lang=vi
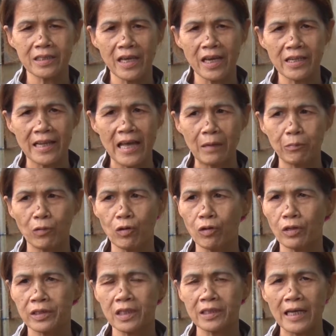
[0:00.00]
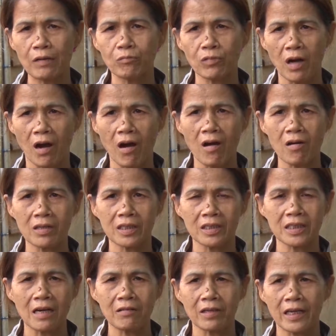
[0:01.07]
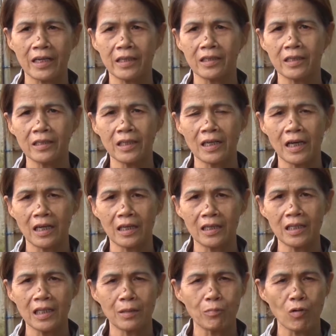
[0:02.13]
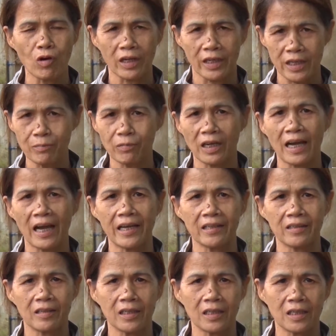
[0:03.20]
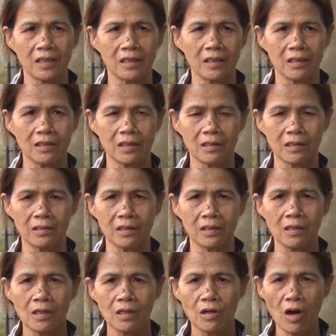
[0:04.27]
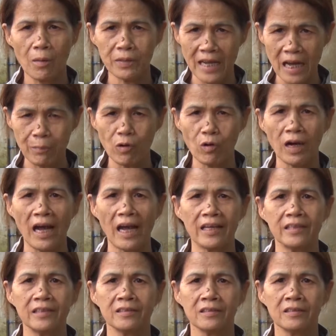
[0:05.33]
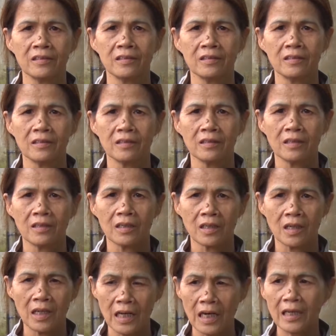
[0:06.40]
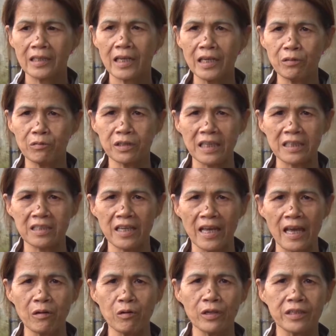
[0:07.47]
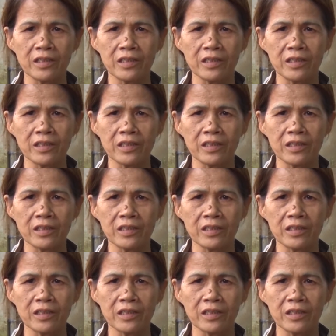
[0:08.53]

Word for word: xe rác mỗi hồi trước đây không có rồi sau này cứ như là cái như là một nghỉ một ngày rồi ờ, ờ, gom rác một ngày là thấy cũng sạch sẽ ngôi